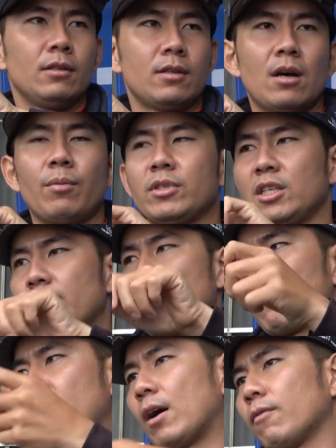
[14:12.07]
那我们直接把
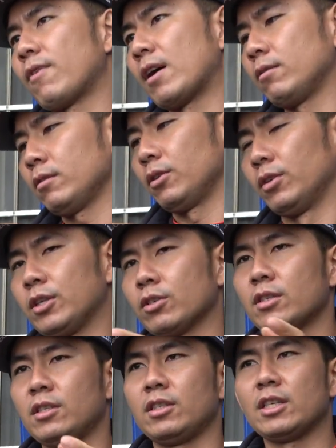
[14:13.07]
它翻翻，有的就
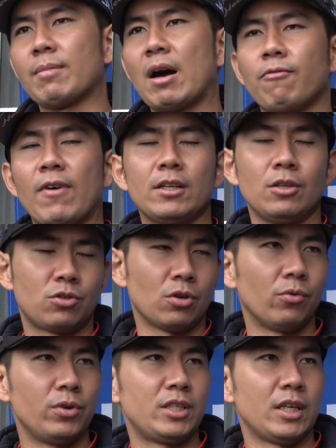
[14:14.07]
是直接把它翻成
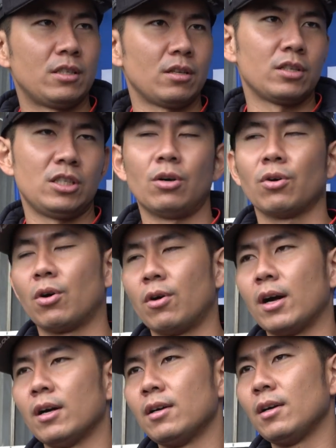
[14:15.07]
中文解释叫鸡头钩
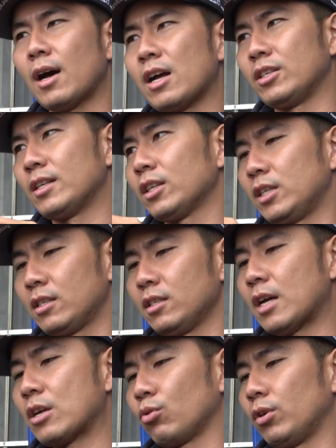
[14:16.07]
啊。而且那解
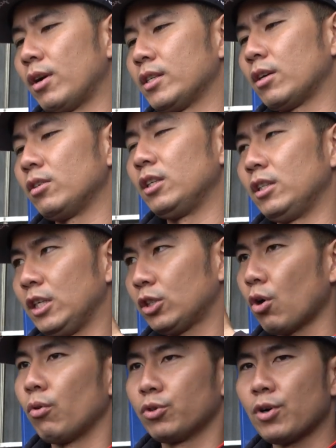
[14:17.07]
释来说，然后只要你你
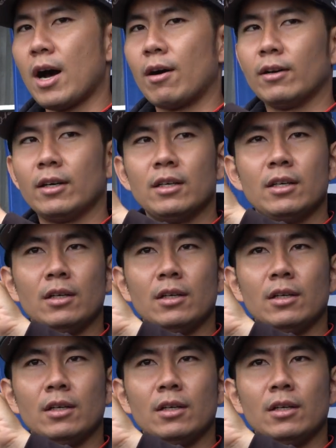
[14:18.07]
懂就好了，